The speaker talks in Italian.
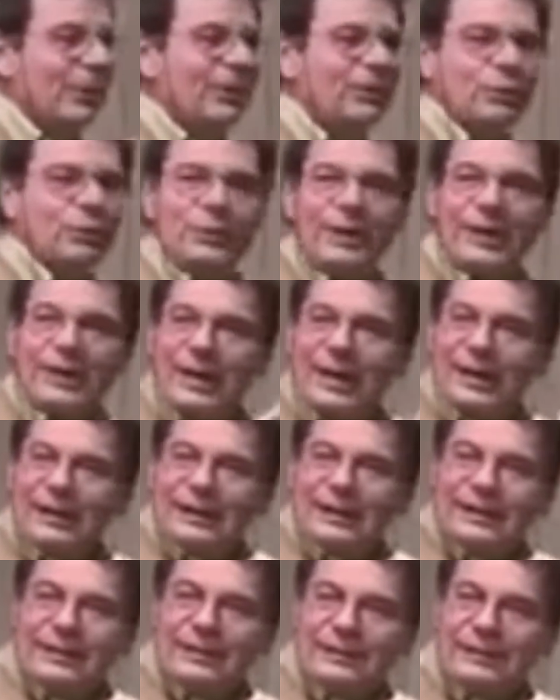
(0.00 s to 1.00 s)
Questo
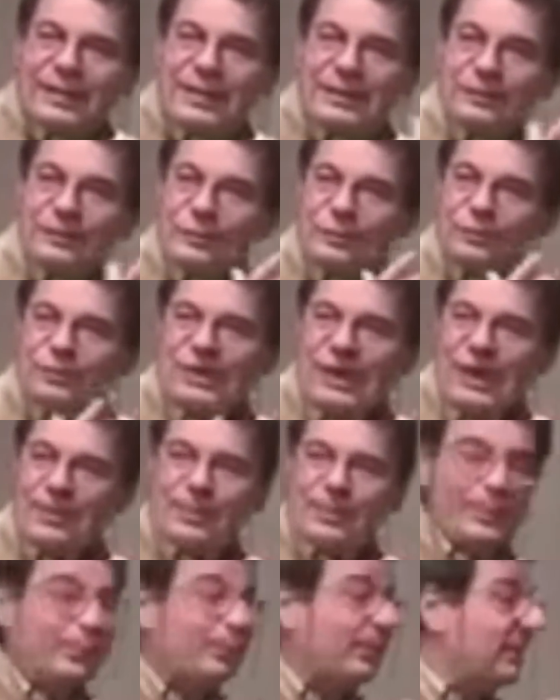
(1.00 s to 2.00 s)
era il terzo
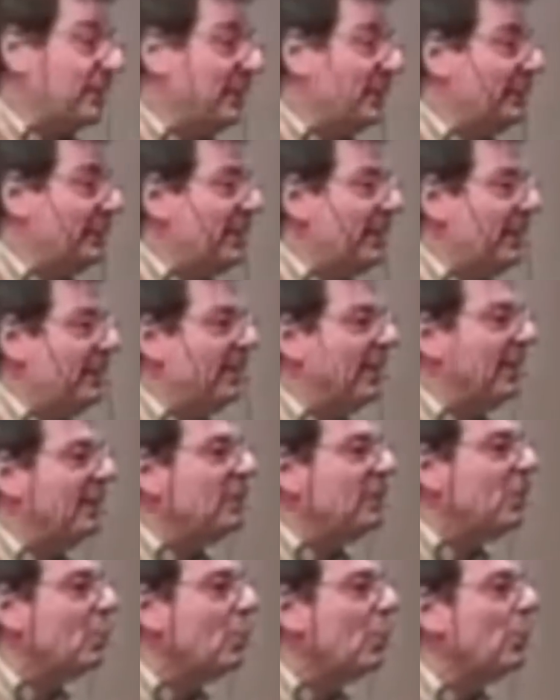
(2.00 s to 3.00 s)
step praticamente,
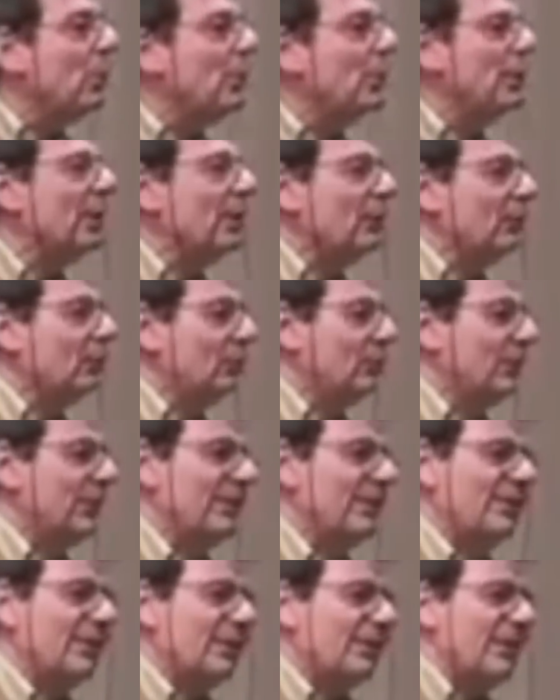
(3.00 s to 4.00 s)
in cui
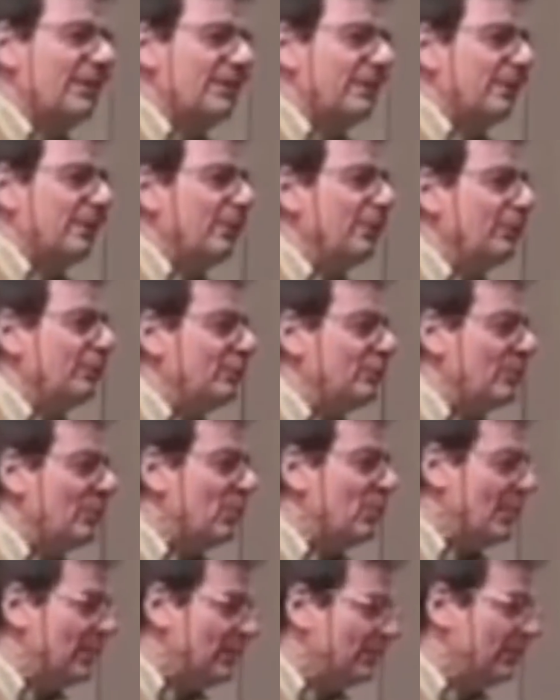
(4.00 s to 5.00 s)
sostanzialmente noi non
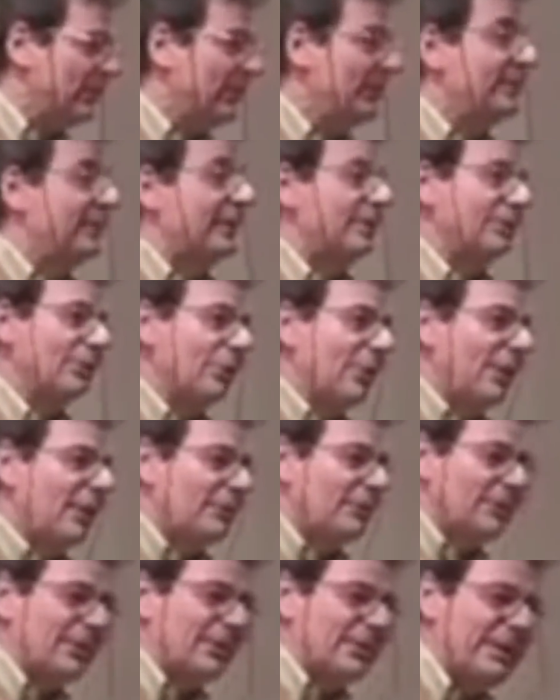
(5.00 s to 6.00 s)
diciamo altro che ti è
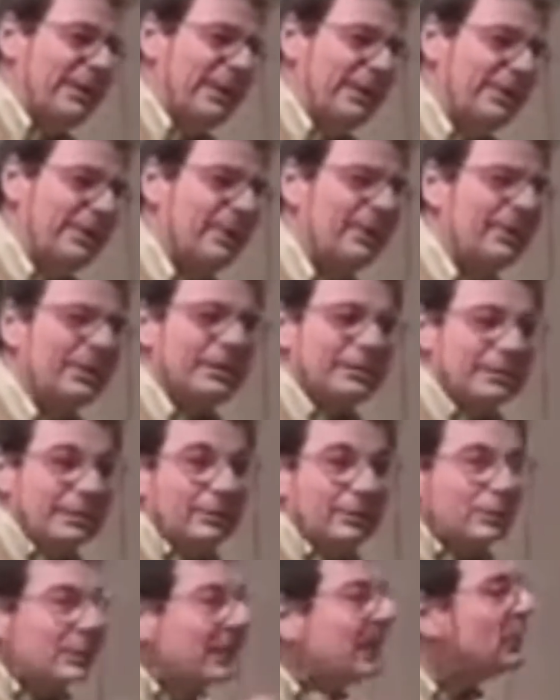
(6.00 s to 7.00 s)
toccato l'alieno.
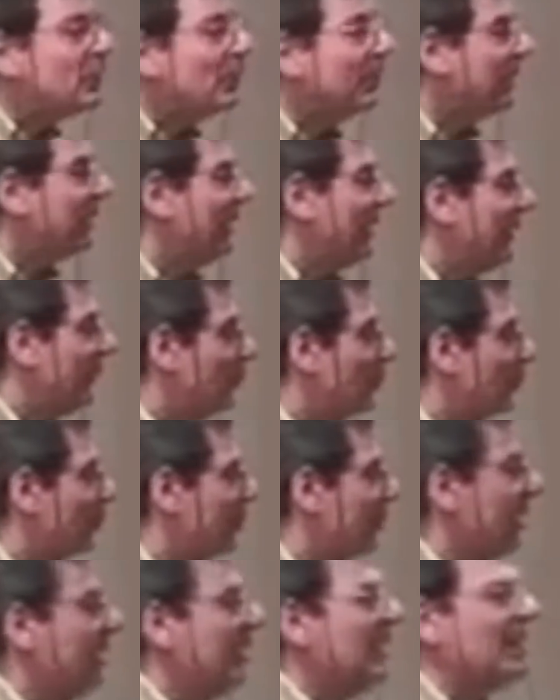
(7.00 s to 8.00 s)
Ti è toccato perché l'hai
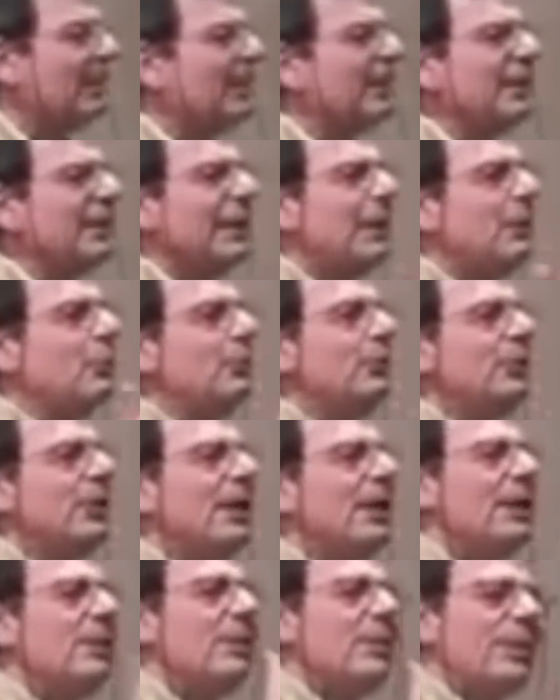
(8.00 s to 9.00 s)
voluto te. Perché lui
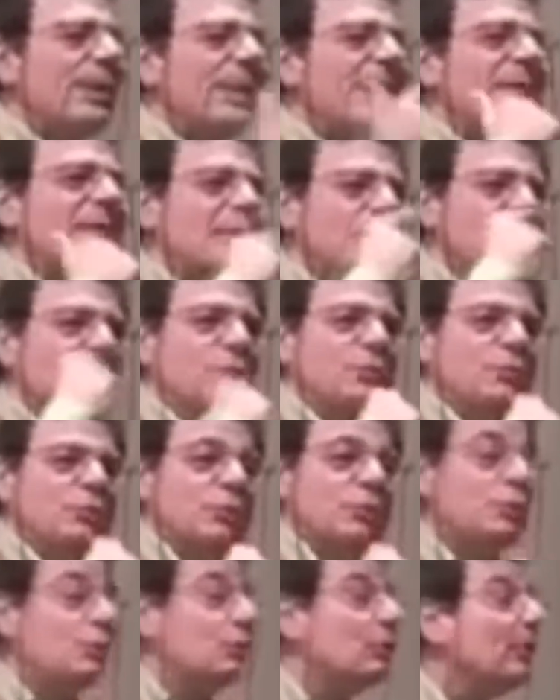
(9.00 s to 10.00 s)
viene, mi prende sto
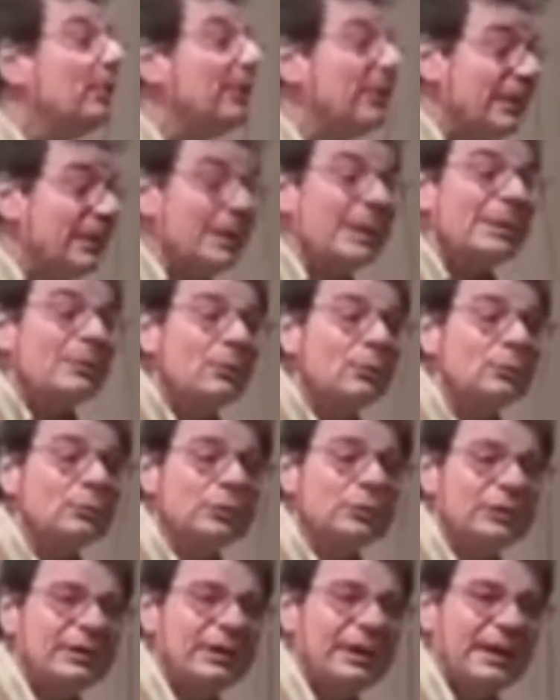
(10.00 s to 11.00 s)
stronzo? Perché l'hai
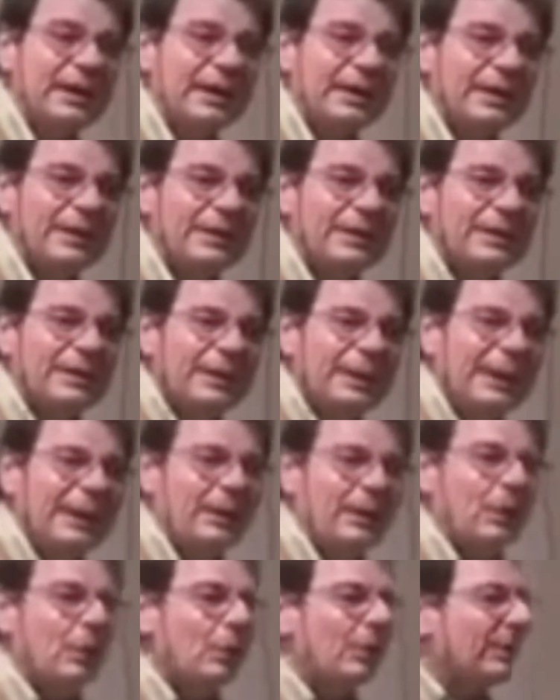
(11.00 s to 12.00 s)
voluto te.
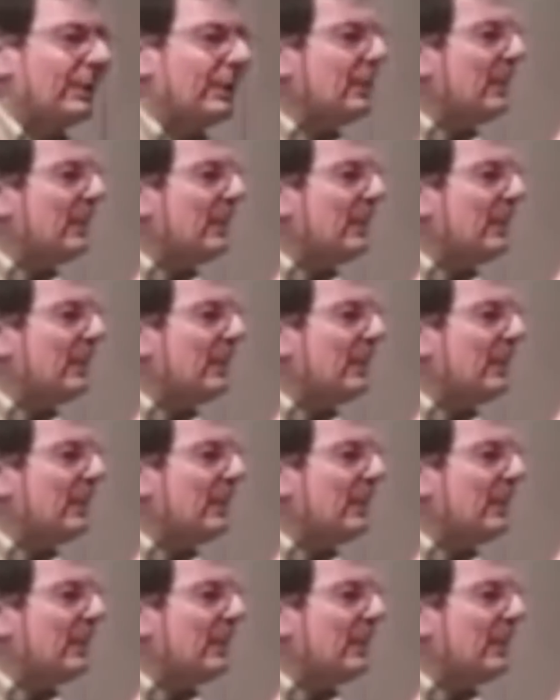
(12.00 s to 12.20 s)
Ecco,